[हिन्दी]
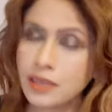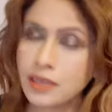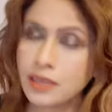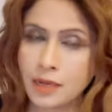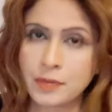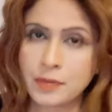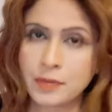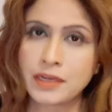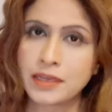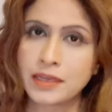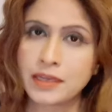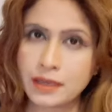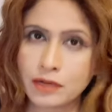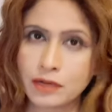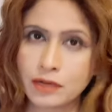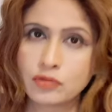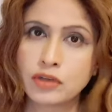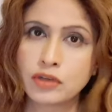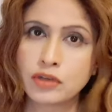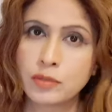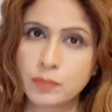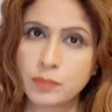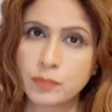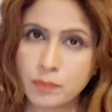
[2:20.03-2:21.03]
या फिर ये कि
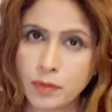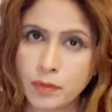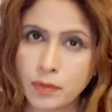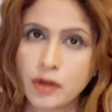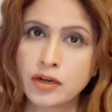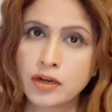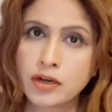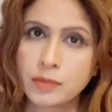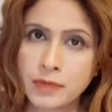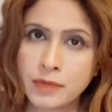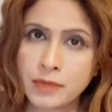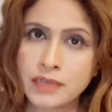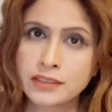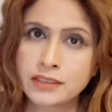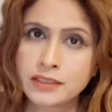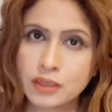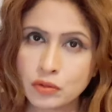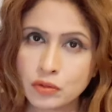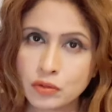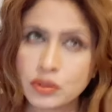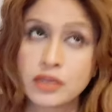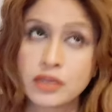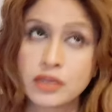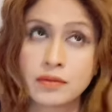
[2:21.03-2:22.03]
उधर बॉर्डर पार
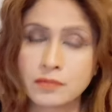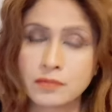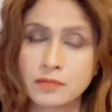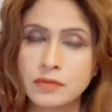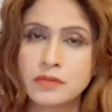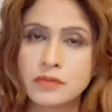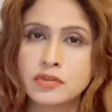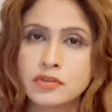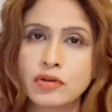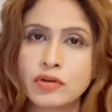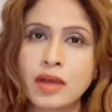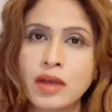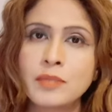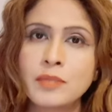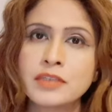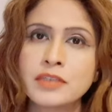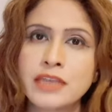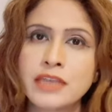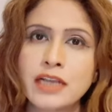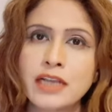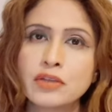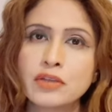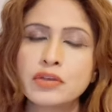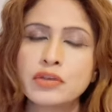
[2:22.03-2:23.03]
से कोई जो है
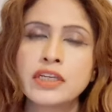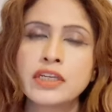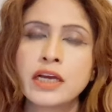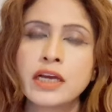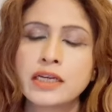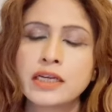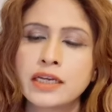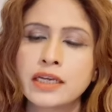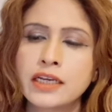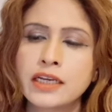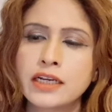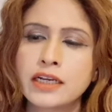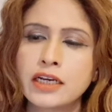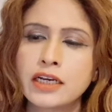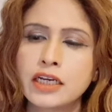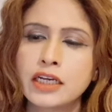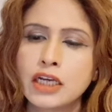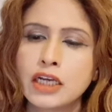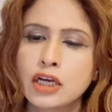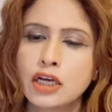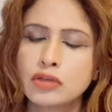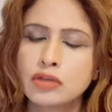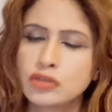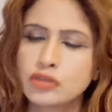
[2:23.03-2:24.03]
मिज़ाइल तो नहीं आके गिरा
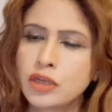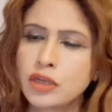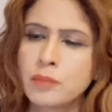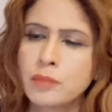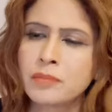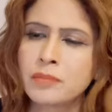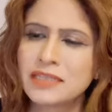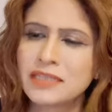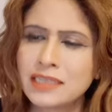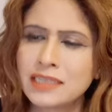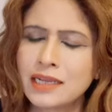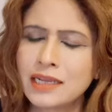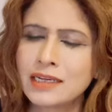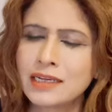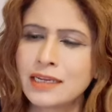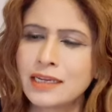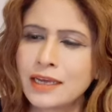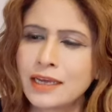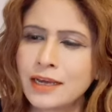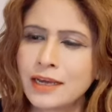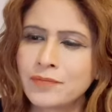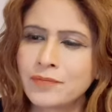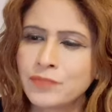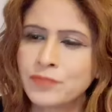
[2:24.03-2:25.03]
तो सर मसला
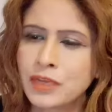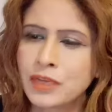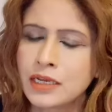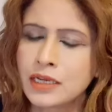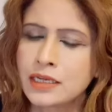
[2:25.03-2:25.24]
ये है